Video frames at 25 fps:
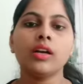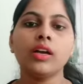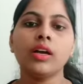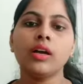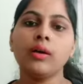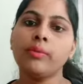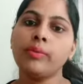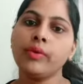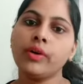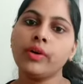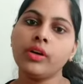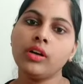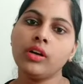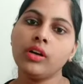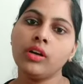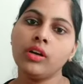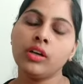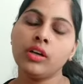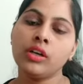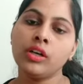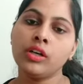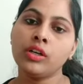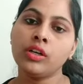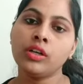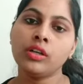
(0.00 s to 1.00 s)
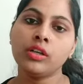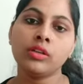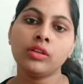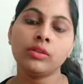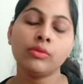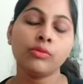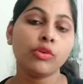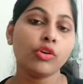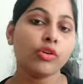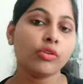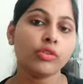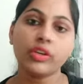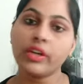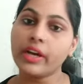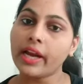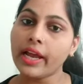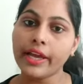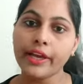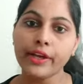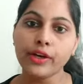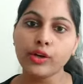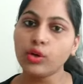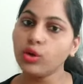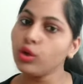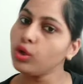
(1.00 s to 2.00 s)
कपड़े वो
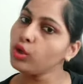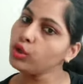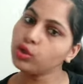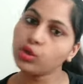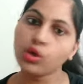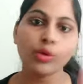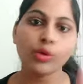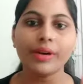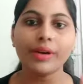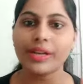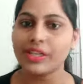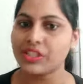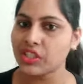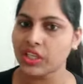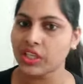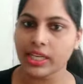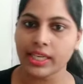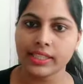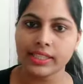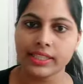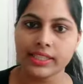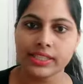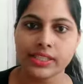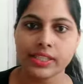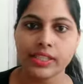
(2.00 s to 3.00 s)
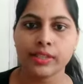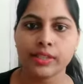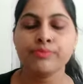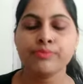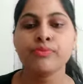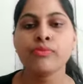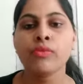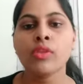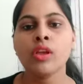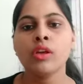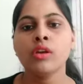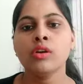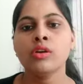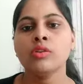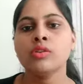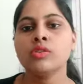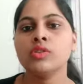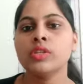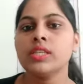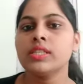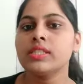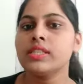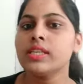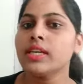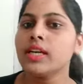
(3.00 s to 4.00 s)
ड्रायर को दो बार चला दीजिए
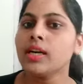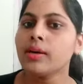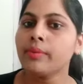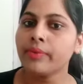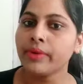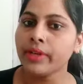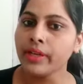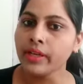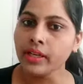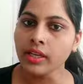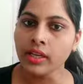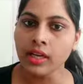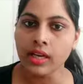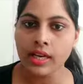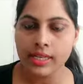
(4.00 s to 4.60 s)
जिससे कपड़े